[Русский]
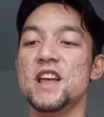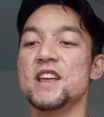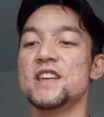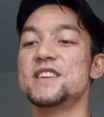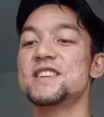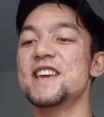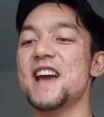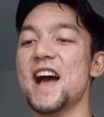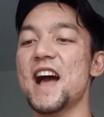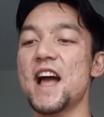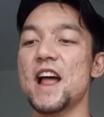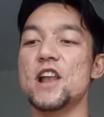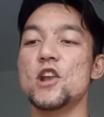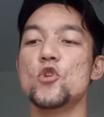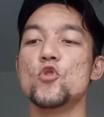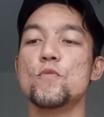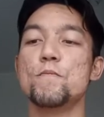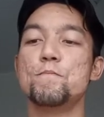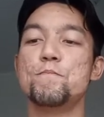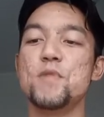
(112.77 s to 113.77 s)
Я
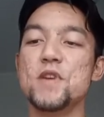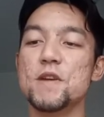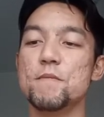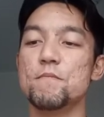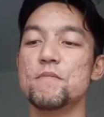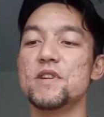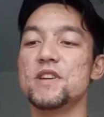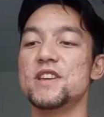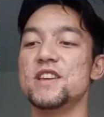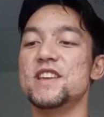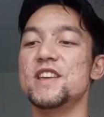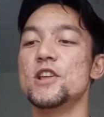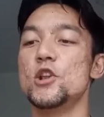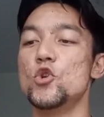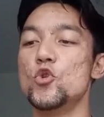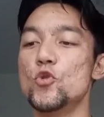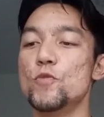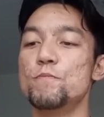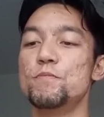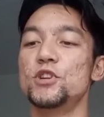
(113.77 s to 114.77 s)
любимый и
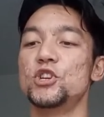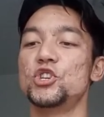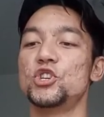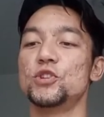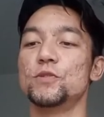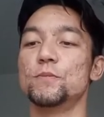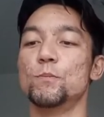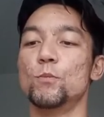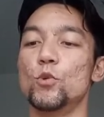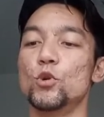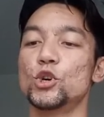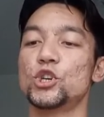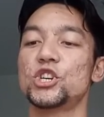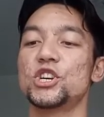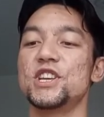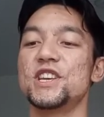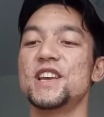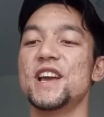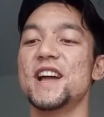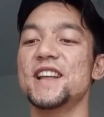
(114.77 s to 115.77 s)
любящий муж
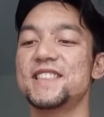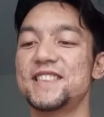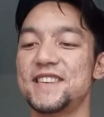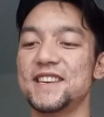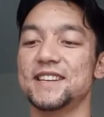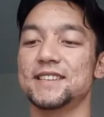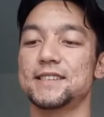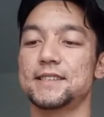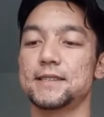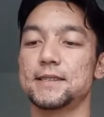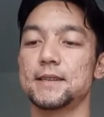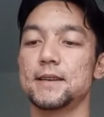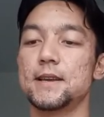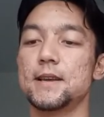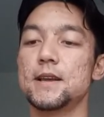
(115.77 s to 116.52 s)
и отец –